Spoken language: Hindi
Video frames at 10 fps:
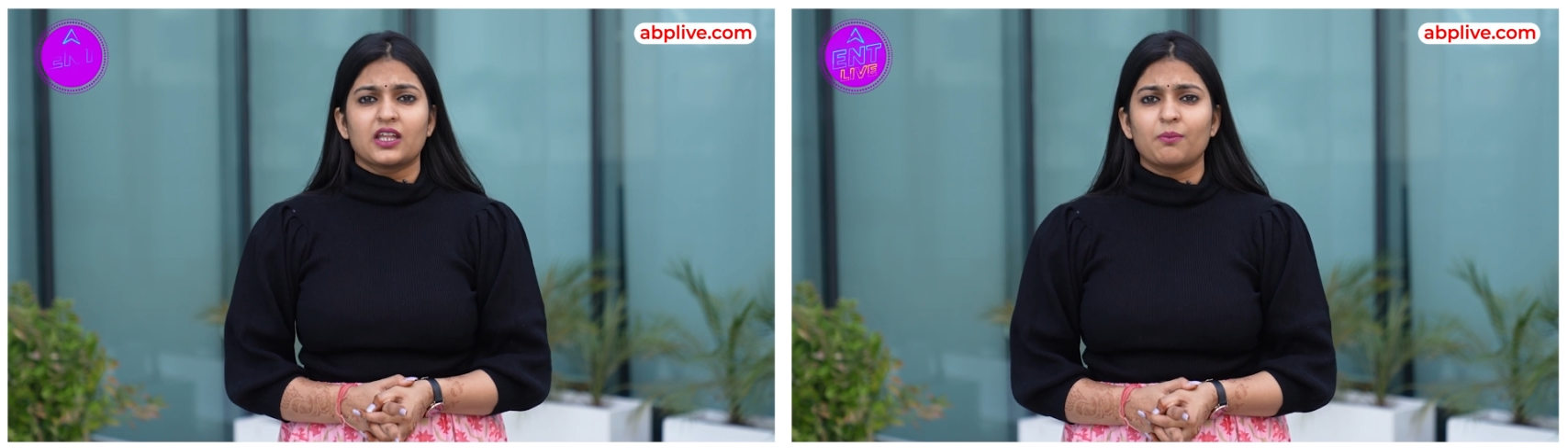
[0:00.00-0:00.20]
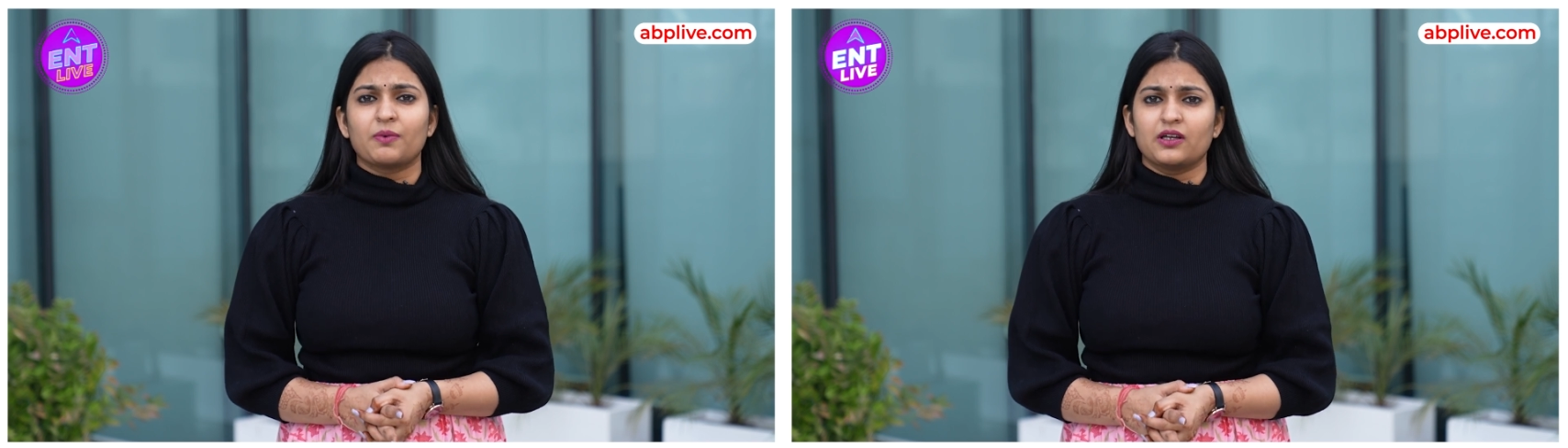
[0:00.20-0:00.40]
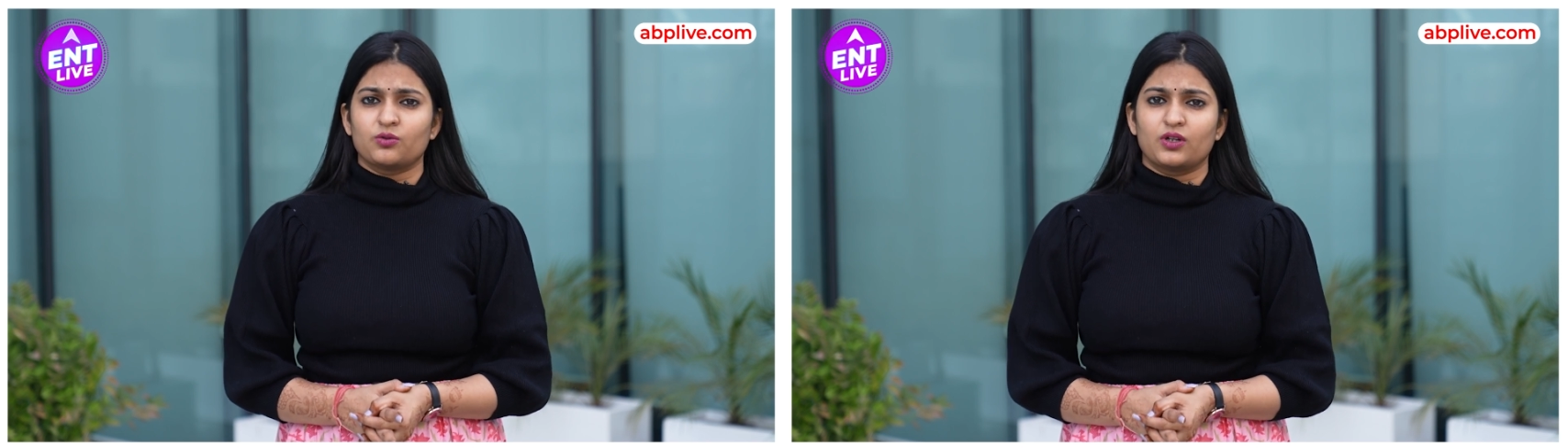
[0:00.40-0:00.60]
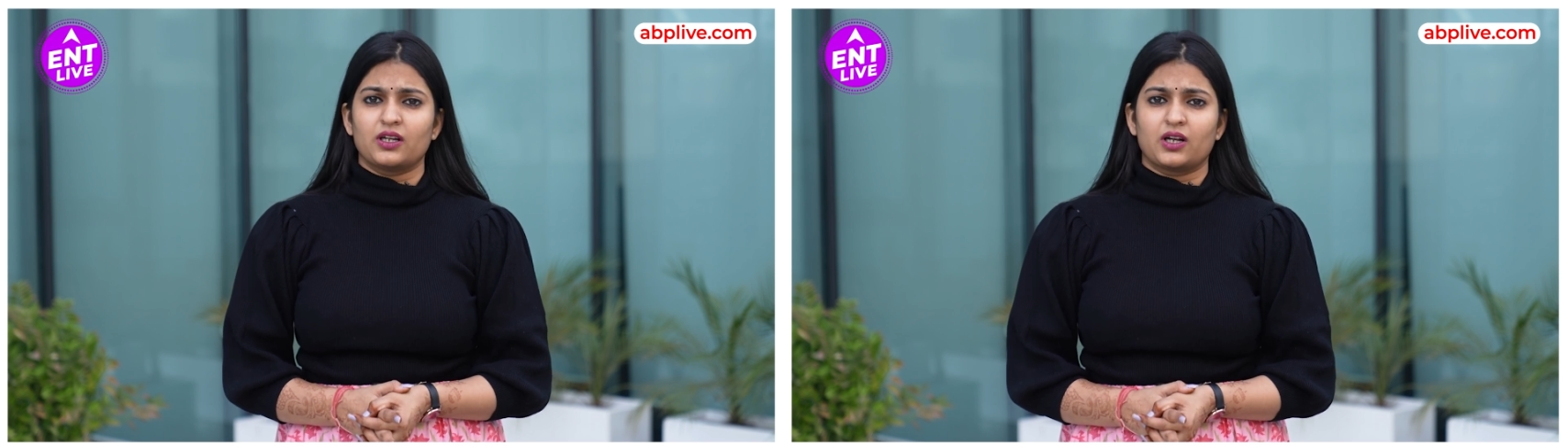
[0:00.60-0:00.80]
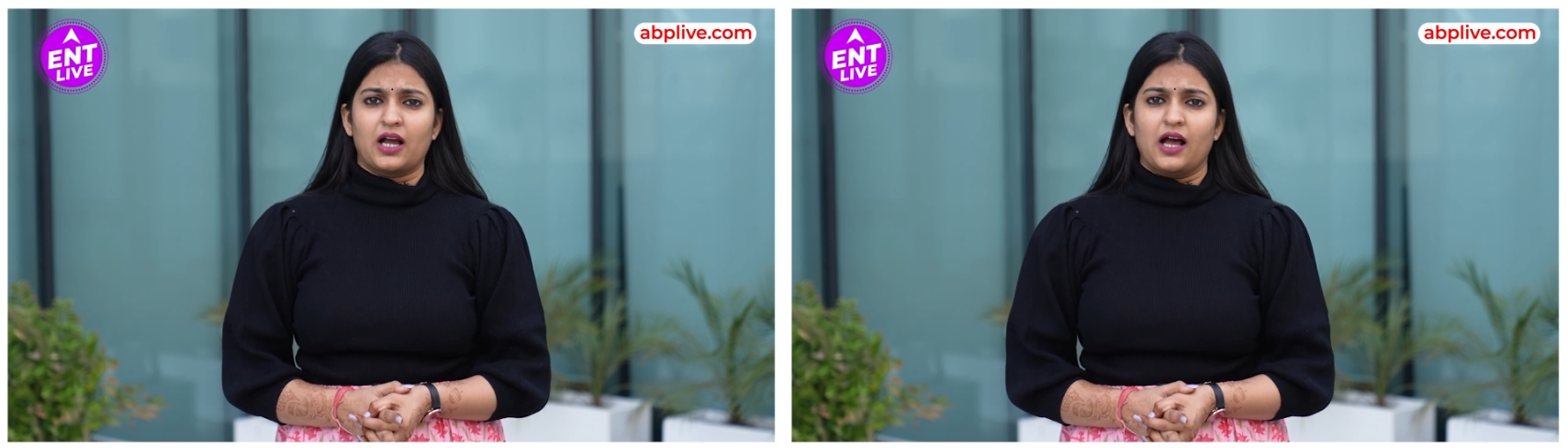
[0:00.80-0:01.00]
तब भी
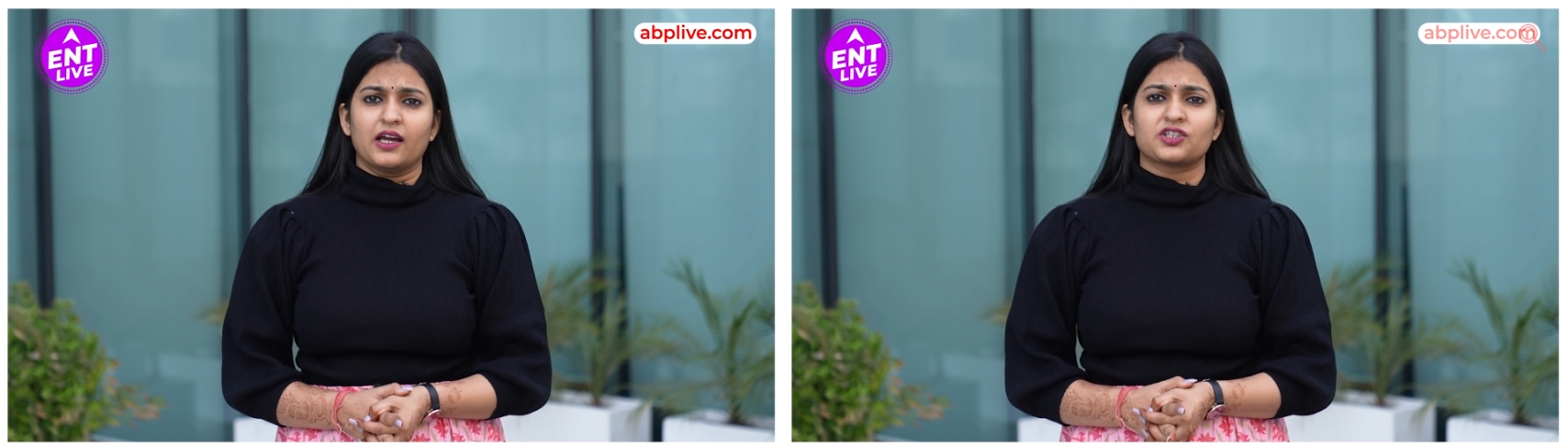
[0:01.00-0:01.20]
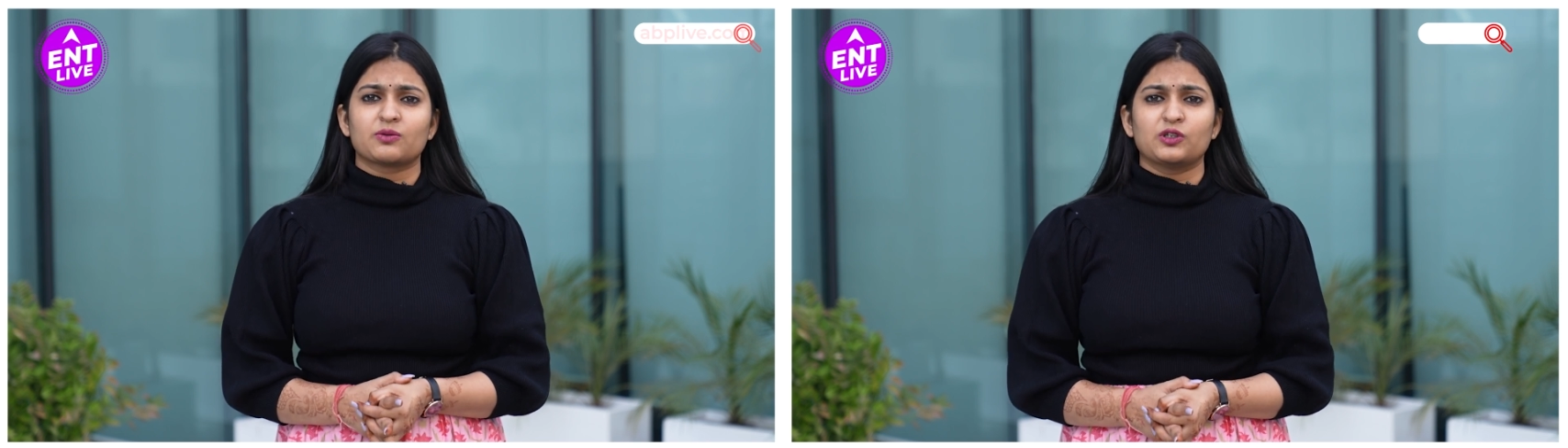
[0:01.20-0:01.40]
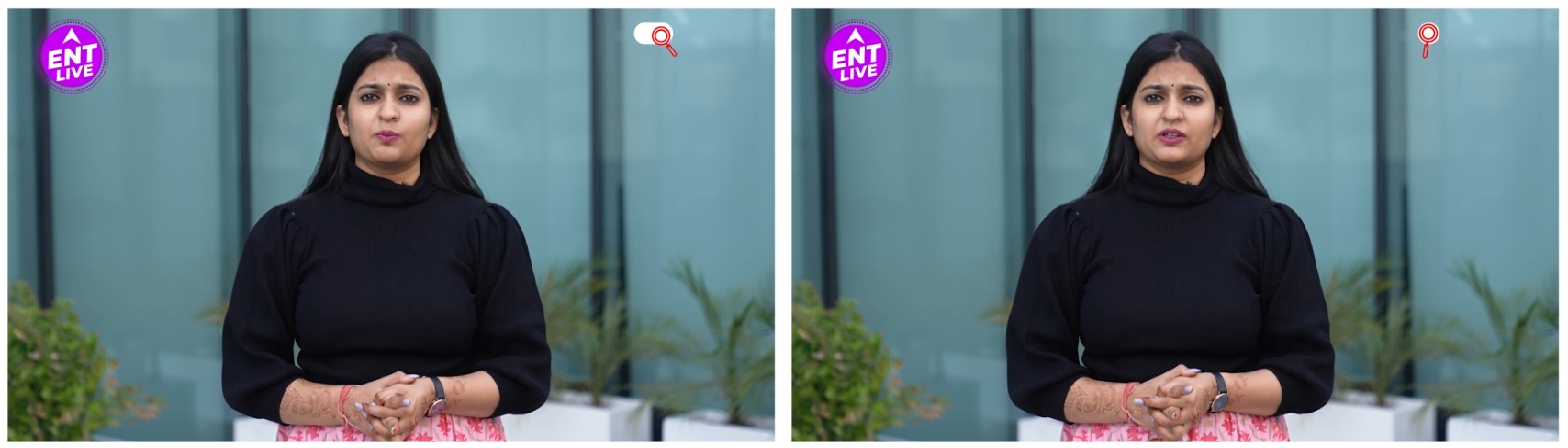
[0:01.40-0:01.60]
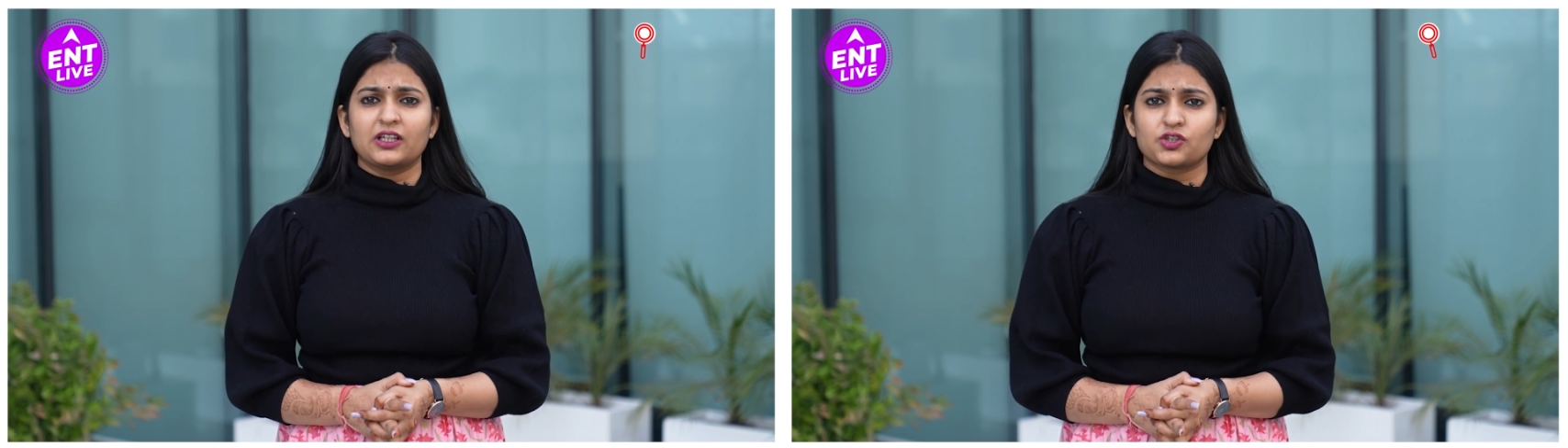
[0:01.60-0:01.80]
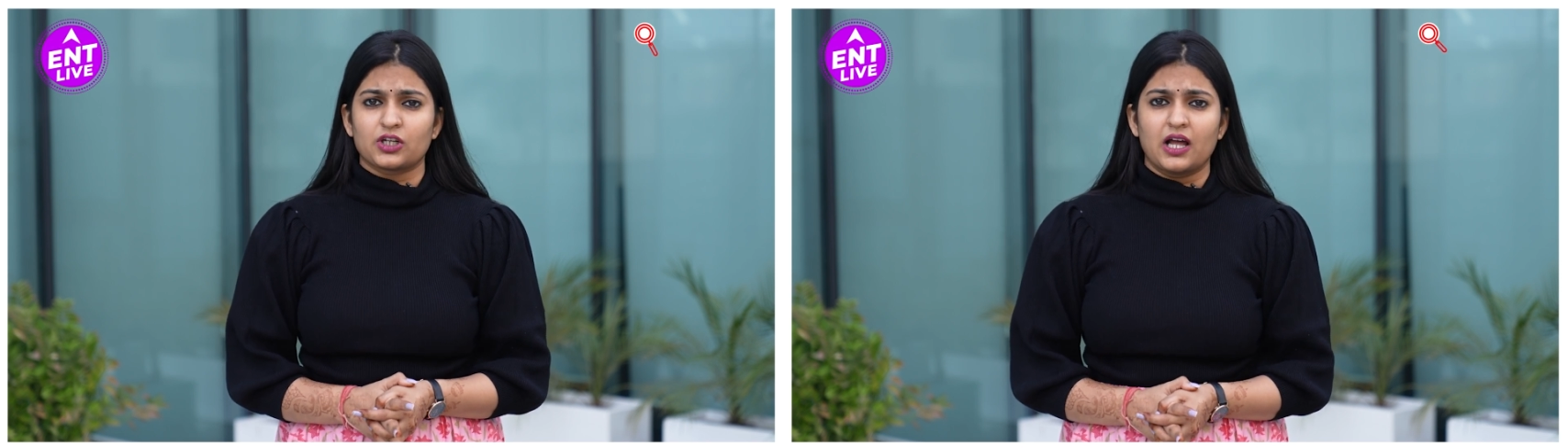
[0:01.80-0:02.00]
उन्होंने कहा कि जब उन्हें
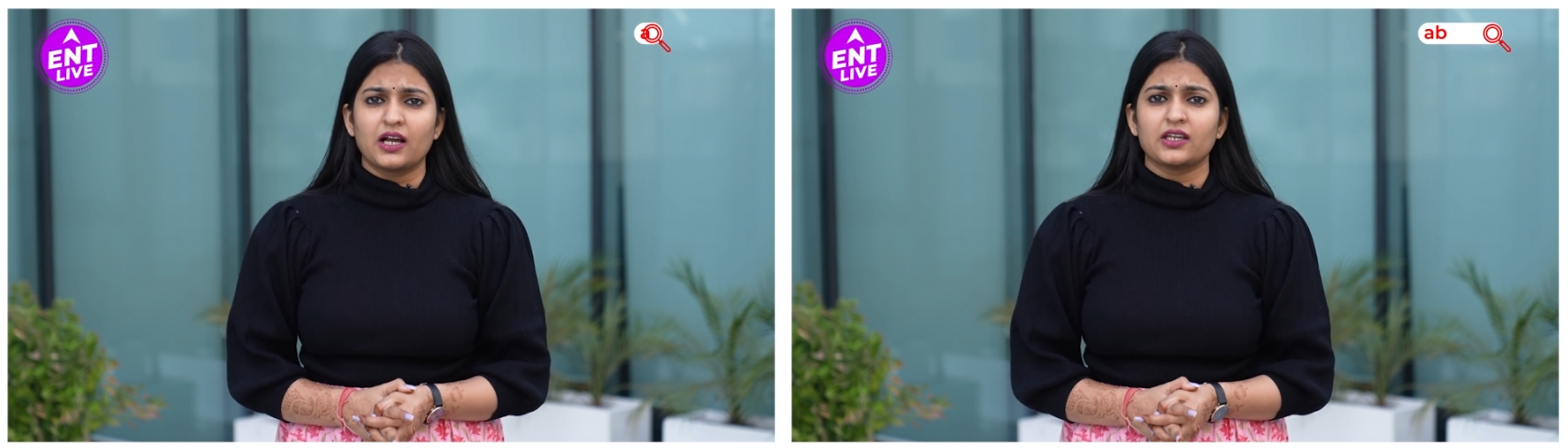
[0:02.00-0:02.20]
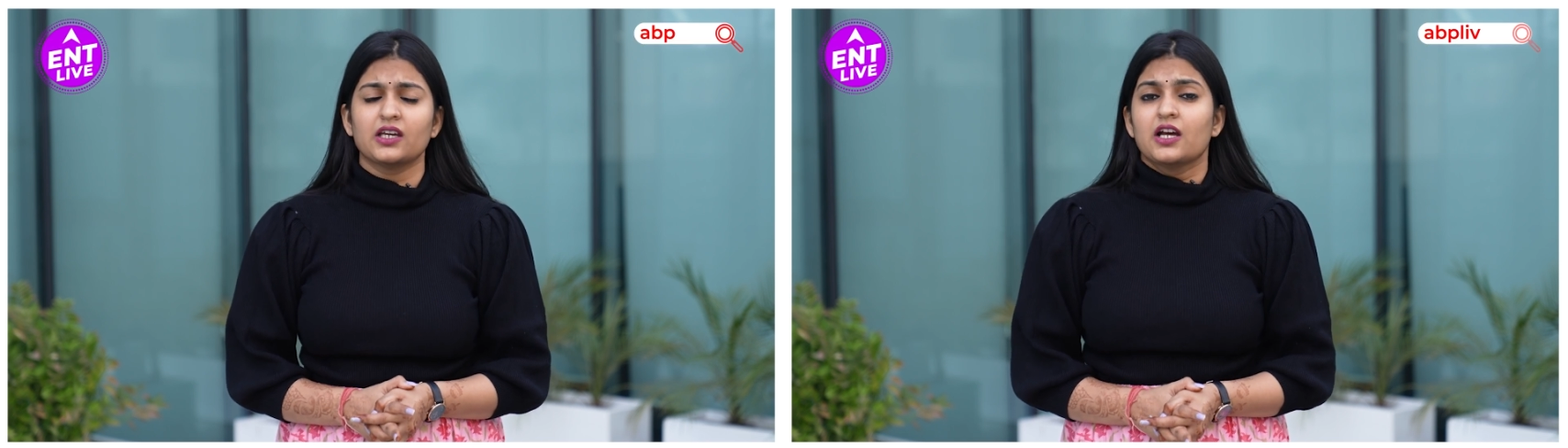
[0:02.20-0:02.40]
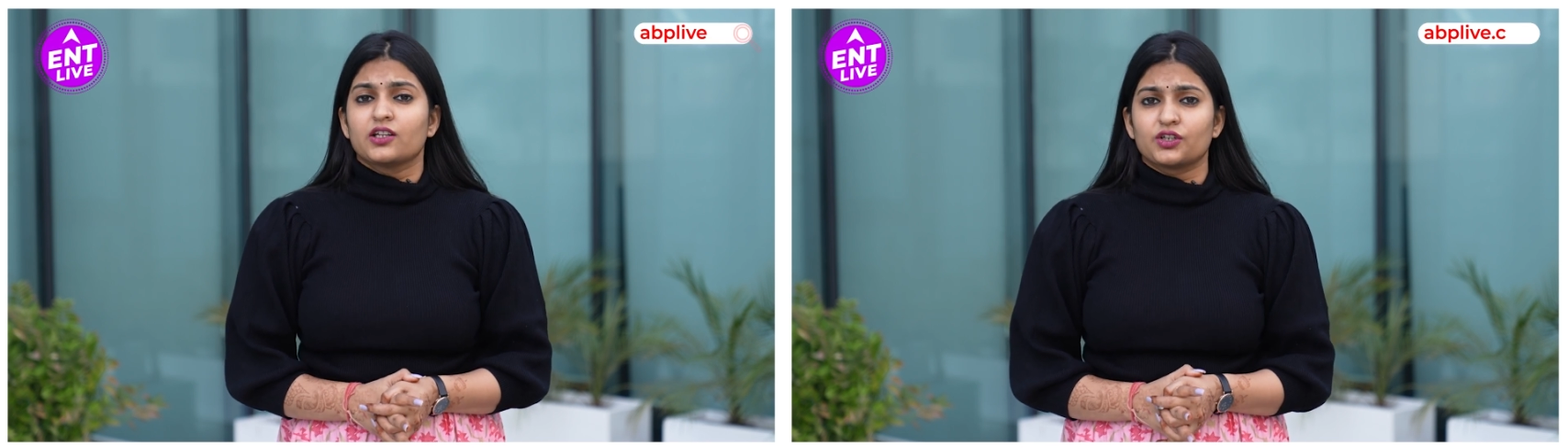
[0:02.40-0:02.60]
पता चला कि